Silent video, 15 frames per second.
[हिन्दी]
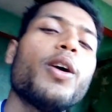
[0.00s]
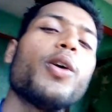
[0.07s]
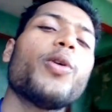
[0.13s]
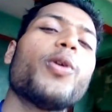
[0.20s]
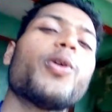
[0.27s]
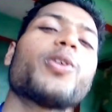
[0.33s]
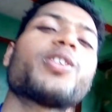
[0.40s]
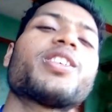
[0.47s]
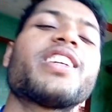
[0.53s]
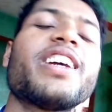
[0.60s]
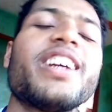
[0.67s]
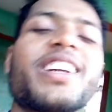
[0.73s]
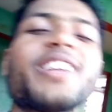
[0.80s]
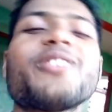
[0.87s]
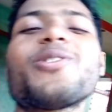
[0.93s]
और
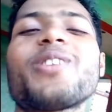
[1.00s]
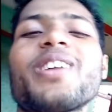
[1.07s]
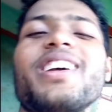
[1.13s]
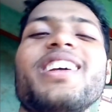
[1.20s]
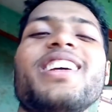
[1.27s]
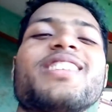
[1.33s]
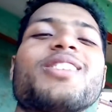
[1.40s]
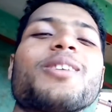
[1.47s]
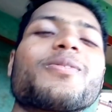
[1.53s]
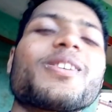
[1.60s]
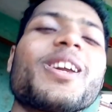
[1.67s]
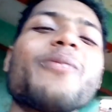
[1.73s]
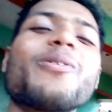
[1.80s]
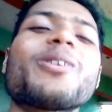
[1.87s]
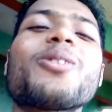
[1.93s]
स्टेट ट्यून रहिए
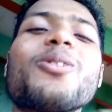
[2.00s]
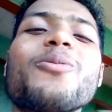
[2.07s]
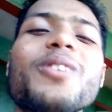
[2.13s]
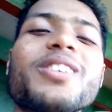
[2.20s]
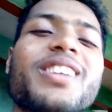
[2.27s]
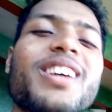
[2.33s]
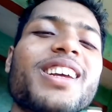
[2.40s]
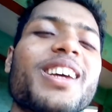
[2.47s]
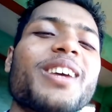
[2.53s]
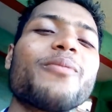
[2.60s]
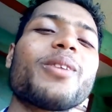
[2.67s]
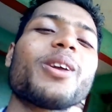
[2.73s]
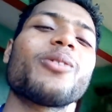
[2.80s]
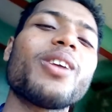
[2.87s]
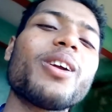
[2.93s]
सब्सक्राइब बटन को प्रेस करके
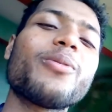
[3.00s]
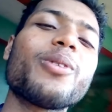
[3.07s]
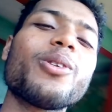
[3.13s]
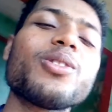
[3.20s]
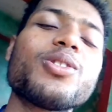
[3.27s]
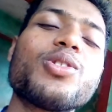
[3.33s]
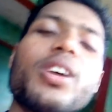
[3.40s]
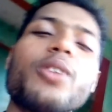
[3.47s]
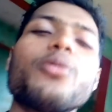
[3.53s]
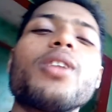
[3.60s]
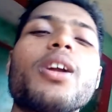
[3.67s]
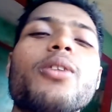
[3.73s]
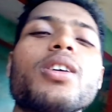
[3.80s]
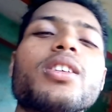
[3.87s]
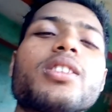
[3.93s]
मैं रेगुलर वीडियो जरूर
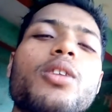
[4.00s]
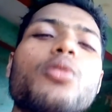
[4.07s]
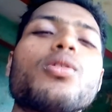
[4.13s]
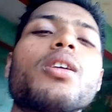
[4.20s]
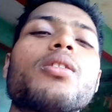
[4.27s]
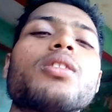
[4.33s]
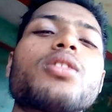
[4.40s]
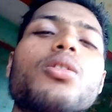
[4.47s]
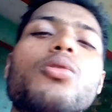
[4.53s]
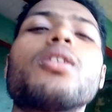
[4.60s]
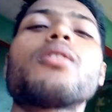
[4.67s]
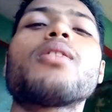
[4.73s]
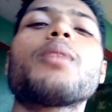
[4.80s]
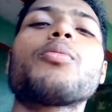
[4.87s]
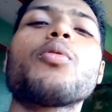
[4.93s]
लाऊंगा जरूर लाऊंगा जरूर
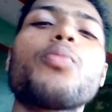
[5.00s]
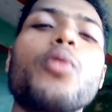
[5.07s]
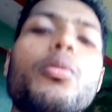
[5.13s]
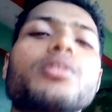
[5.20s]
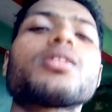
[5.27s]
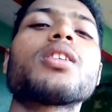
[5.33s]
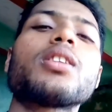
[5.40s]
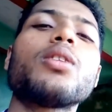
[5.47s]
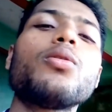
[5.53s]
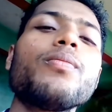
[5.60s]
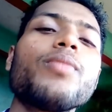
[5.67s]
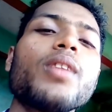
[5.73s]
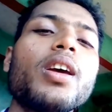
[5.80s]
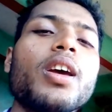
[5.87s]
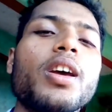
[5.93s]
लाऊंगा आपको प्रॉमिस करता हूँ
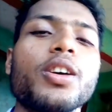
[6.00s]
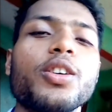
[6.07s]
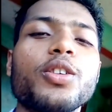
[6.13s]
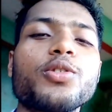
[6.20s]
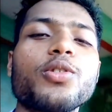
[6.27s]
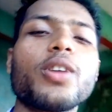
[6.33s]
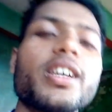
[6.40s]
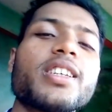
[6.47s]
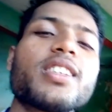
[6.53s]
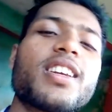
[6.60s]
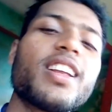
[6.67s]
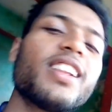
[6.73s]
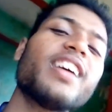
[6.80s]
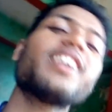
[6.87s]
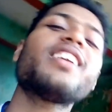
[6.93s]
सो आई
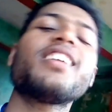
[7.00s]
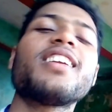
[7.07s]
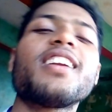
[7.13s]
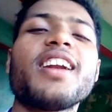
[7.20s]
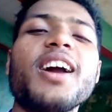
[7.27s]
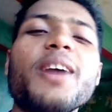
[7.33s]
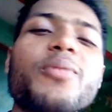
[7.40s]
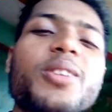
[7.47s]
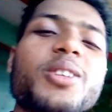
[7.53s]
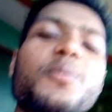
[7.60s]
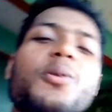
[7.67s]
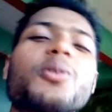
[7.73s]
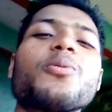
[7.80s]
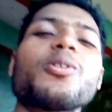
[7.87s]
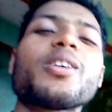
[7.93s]
स्टिल देन लव दिस
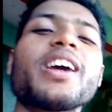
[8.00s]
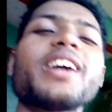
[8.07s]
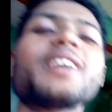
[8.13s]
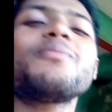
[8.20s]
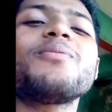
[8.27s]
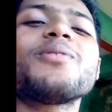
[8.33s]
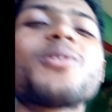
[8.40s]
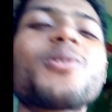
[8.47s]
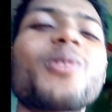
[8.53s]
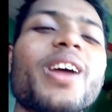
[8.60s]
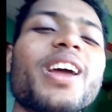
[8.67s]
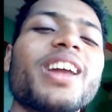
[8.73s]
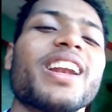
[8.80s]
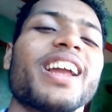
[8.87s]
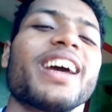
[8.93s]
ब्यूटीफुल गेम
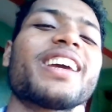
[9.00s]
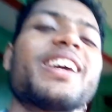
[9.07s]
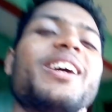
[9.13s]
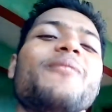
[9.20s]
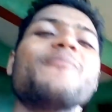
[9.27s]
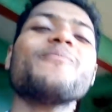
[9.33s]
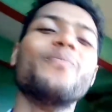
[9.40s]
ट्रेन लाइक ए